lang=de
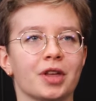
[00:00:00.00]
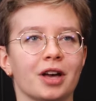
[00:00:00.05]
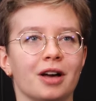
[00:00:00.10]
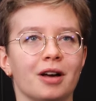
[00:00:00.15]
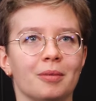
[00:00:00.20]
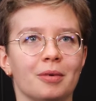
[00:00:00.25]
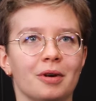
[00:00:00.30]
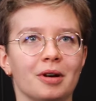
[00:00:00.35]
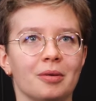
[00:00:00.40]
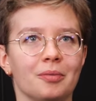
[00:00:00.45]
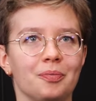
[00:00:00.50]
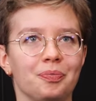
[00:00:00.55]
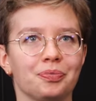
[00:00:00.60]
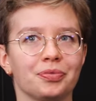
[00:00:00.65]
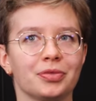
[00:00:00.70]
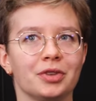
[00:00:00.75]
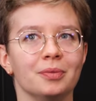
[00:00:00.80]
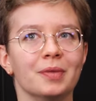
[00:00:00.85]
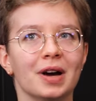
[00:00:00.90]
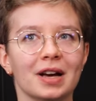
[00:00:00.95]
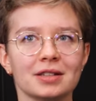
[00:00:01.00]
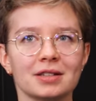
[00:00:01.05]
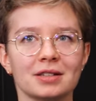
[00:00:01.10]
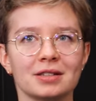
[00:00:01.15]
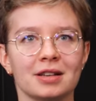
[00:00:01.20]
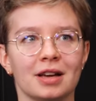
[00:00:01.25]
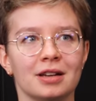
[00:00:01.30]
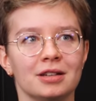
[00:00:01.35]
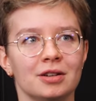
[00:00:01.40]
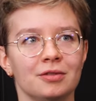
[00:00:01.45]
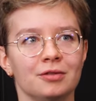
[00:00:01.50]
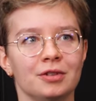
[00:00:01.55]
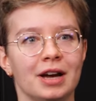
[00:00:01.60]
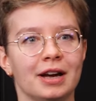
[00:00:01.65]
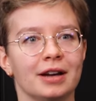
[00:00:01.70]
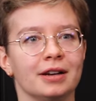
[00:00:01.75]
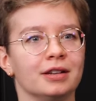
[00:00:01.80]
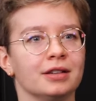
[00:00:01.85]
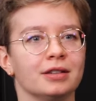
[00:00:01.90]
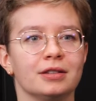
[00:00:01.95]
Aber die meiste Zeit haben wir
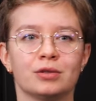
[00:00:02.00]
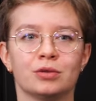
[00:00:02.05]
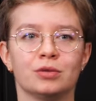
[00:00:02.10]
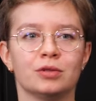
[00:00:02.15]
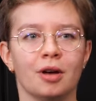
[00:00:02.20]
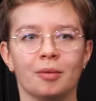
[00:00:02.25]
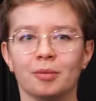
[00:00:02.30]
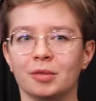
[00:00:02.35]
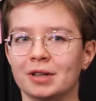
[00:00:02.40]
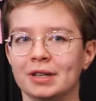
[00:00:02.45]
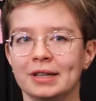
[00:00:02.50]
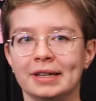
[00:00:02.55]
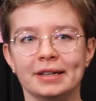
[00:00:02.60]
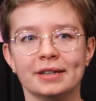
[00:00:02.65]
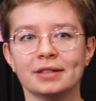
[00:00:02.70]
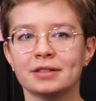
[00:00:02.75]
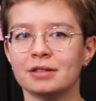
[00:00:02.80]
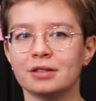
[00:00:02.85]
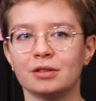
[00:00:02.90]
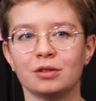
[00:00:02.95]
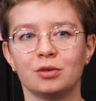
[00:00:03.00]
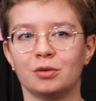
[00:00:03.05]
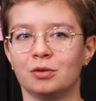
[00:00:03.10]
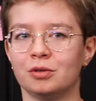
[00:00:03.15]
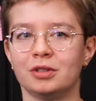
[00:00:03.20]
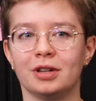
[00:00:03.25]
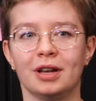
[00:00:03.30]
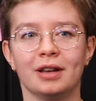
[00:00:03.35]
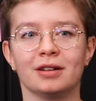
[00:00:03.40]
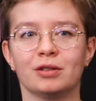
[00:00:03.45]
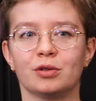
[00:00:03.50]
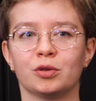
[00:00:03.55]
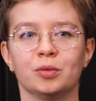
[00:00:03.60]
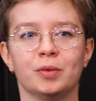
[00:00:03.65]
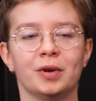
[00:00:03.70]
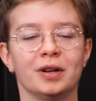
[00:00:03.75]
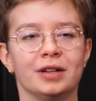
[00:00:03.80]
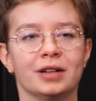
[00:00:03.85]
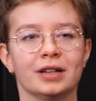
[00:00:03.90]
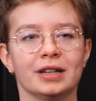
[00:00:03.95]
eigentlich zusammen gelesen und dann
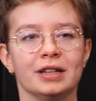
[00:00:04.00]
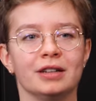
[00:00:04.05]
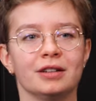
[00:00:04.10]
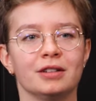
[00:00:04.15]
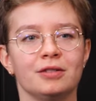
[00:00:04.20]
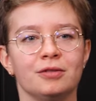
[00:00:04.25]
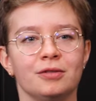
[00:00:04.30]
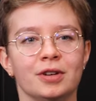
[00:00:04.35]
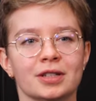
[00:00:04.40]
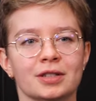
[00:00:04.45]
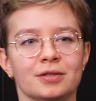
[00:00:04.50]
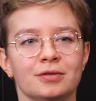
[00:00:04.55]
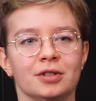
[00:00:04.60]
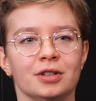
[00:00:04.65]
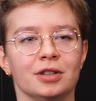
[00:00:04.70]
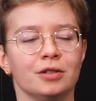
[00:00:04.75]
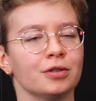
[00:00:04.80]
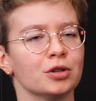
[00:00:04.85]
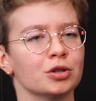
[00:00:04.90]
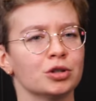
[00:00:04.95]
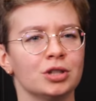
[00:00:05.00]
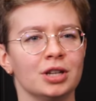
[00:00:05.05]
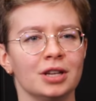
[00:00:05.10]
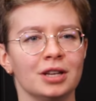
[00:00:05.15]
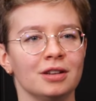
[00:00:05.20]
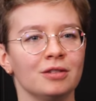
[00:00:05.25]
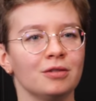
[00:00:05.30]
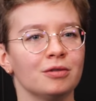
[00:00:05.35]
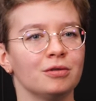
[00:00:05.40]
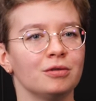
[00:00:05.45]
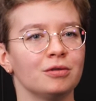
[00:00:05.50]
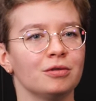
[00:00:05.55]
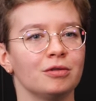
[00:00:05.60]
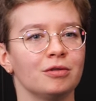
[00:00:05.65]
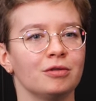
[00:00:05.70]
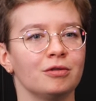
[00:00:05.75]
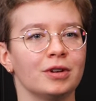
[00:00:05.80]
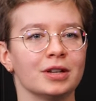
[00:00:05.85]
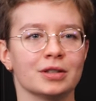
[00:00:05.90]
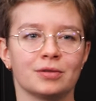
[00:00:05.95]
drüber geredet, was wir nicht verstehen,
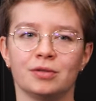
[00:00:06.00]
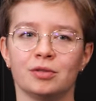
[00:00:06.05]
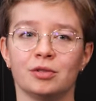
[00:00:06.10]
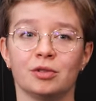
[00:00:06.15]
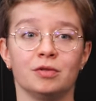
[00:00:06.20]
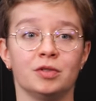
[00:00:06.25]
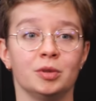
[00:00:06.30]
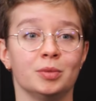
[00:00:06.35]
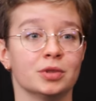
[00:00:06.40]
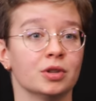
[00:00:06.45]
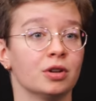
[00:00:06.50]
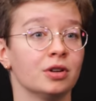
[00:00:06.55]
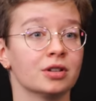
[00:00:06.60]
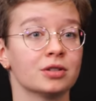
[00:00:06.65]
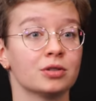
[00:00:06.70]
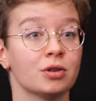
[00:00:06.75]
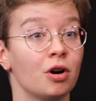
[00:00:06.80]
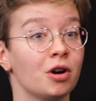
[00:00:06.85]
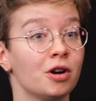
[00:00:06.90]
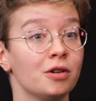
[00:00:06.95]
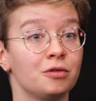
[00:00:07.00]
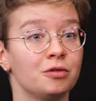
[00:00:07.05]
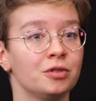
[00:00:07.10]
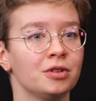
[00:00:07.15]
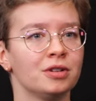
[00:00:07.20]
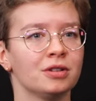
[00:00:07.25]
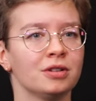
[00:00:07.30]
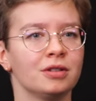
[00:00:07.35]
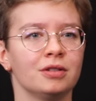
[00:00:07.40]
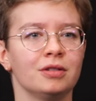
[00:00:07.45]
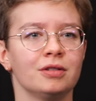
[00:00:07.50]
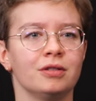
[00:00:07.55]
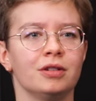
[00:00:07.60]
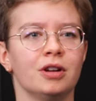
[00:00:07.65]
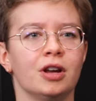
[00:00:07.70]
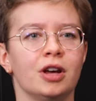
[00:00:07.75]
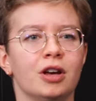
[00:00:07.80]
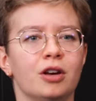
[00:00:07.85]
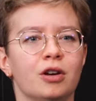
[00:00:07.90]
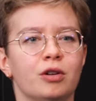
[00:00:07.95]
was wir irgendwie besonders toll finden,
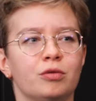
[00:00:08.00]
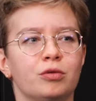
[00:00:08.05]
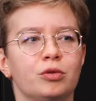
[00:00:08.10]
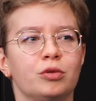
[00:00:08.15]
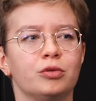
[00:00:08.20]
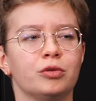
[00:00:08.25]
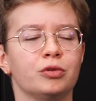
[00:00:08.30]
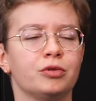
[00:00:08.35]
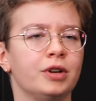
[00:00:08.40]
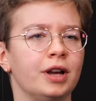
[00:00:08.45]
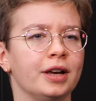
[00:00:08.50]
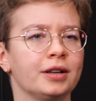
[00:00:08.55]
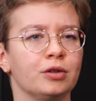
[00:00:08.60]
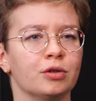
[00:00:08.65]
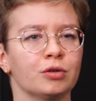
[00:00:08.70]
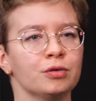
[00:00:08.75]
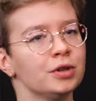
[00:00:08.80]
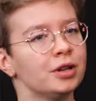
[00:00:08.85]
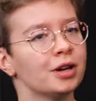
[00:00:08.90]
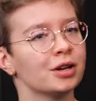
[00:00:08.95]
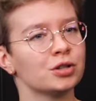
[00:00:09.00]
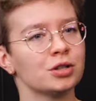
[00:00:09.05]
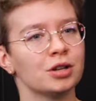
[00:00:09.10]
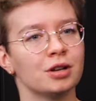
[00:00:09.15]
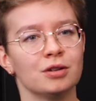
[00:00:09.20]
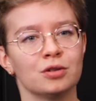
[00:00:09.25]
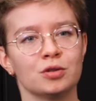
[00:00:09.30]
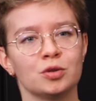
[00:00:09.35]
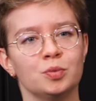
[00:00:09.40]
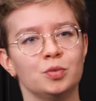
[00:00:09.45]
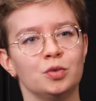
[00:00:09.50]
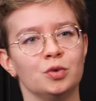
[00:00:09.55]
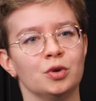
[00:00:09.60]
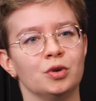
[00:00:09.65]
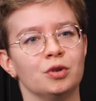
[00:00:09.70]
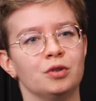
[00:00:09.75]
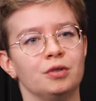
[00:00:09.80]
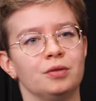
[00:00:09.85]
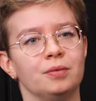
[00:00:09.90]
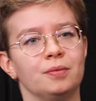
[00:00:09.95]
wo wir vielleicht noch Widerstände
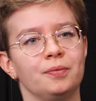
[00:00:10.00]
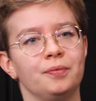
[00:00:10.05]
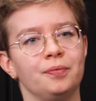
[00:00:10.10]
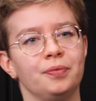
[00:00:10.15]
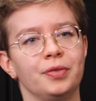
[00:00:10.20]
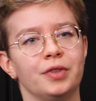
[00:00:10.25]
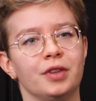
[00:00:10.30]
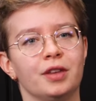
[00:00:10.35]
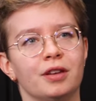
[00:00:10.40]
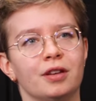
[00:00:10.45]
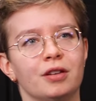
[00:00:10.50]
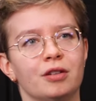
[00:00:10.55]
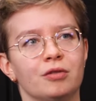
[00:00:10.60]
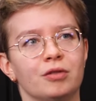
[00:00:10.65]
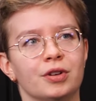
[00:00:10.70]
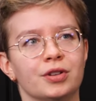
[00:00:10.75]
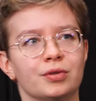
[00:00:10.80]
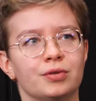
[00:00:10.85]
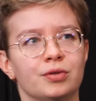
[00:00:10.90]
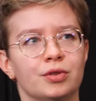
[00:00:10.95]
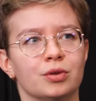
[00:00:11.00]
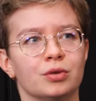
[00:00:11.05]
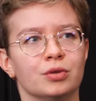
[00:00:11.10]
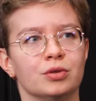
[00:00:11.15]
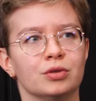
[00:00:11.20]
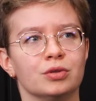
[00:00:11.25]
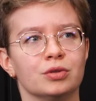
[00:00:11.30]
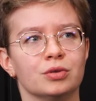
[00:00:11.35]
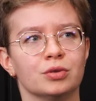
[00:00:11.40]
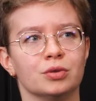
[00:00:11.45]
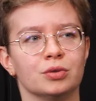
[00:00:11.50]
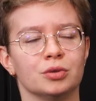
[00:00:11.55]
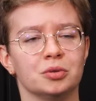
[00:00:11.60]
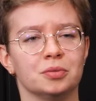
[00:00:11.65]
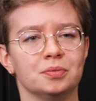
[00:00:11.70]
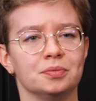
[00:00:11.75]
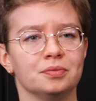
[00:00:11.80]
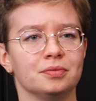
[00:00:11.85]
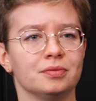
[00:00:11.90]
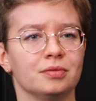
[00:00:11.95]
spüren, was wir uns
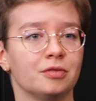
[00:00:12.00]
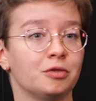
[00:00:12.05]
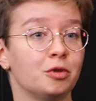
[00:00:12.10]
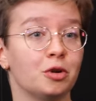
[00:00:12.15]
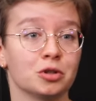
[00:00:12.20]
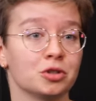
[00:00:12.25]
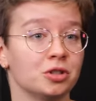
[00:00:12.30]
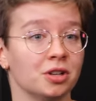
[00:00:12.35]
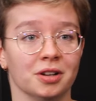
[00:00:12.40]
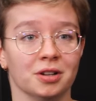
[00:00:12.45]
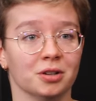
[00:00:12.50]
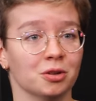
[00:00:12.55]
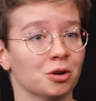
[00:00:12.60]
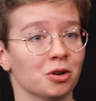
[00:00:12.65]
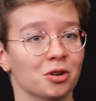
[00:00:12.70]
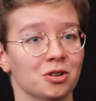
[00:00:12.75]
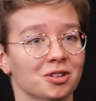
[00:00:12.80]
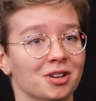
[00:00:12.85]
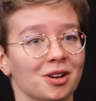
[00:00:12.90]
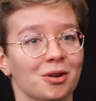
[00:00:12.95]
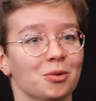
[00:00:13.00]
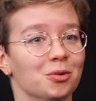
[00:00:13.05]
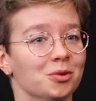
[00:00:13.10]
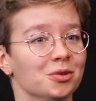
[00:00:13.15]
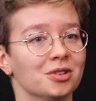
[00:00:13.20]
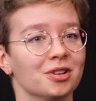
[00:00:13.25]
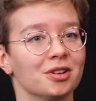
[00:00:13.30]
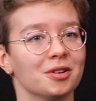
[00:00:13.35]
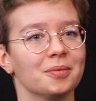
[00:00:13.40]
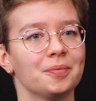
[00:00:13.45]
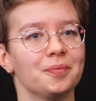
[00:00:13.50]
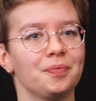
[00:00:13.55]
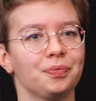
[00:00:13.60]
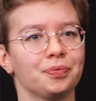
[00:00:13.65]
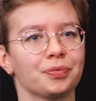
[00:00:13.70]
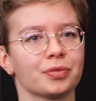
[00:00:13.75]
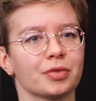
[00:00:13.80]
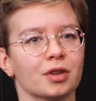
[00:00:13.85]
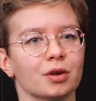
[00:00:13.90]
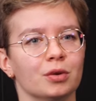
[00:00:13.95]
so vorstellen können darunter.
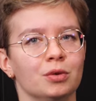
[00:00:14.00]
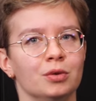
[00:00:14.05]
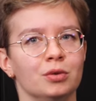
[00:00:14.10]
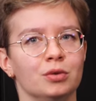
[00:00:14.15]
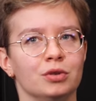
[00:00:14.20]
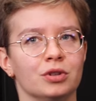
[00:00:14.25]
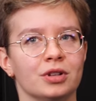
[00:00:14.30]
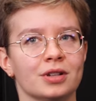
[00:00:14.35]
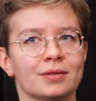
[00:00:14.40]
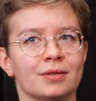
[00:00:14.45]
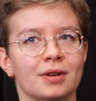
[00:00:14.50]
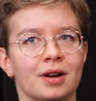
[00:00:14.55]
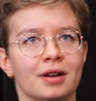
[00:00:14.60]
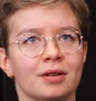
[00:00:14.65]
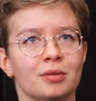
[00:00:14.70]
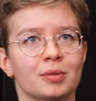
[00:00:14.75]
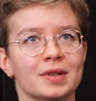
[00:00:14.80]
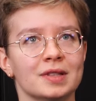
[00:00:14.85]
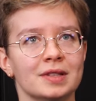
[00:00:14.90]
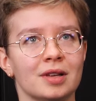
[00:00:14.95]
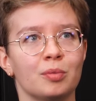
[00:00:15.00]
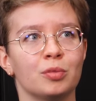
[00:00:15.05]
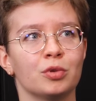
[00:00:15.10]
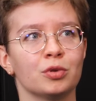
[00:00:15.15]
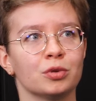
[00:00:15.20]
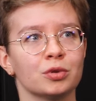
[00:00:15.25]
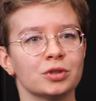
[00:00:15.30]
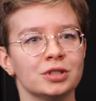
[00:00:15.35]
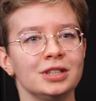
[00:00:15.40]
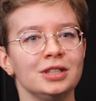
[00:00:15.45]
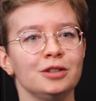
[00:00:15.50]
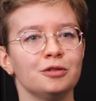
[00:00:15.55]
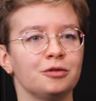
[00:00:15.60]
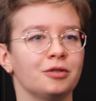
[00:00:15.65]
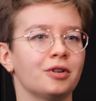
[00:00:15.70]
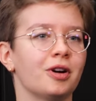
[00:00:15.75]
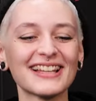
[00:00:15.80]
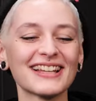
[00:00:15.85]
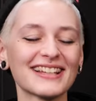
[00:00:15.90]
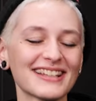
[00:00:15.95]
Und das war immer sehr produktiv.
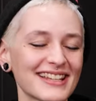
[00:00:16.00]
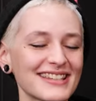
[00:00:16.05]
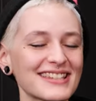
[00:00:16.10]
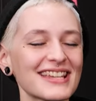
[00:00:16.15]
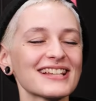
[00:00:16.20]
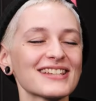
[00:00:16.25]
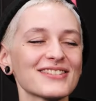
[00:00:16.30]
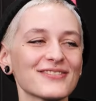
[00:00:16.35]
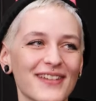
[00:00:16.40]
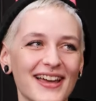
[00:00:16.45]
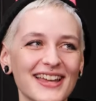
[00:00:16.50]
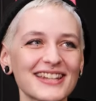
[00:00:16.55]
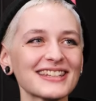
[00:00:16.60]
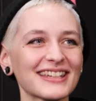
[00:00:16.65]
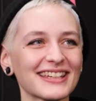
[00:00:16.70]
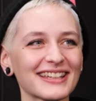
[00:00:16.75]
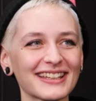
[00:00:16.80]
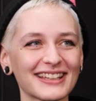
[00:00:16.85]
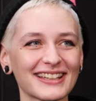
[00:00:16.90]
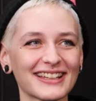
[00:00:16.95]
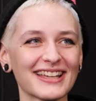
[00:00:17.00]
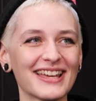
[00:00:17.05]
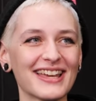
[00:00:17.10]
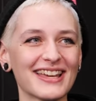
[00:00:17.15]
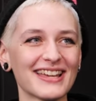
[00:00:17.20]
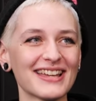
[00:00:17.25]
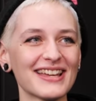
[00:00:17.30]
Tatsächlich Wein trinken,